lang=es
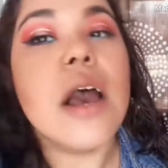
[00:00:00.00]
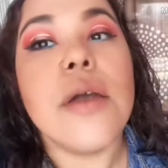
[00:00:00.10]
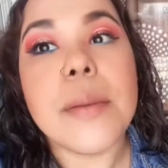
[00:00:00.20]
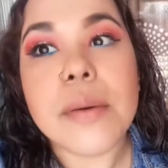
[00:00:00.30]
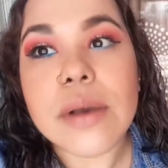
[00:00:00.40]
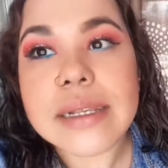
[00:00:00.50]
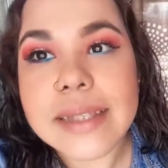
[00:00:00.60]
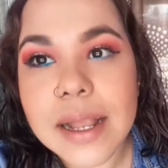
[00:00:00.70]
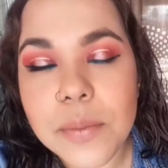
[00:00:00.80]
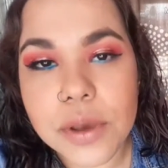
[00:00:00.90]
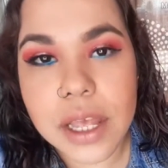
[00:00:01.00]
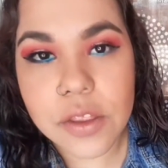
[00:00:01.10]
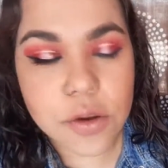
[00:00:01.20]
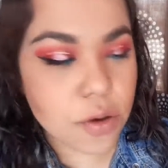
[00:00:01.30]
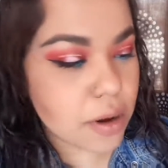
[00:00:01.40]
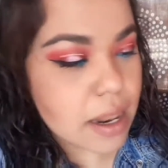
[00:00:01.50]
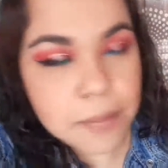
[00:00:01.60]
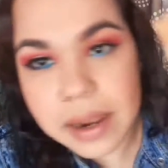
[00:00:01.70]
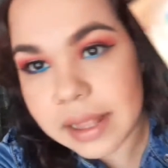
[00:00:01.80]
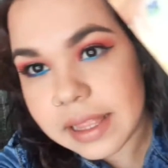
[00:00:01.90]
Ahora me voy a estar apoyando con la
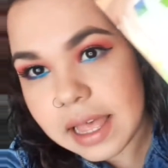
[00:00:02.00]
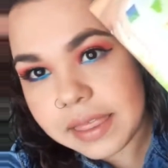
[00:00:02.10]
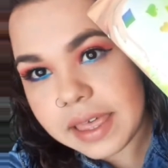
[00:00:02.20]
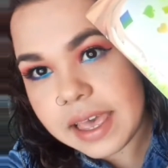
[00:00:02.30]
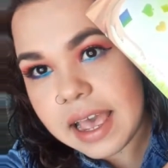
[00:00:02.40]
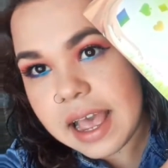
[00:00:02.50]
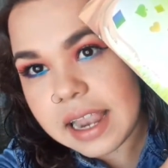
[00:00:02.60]
paleta de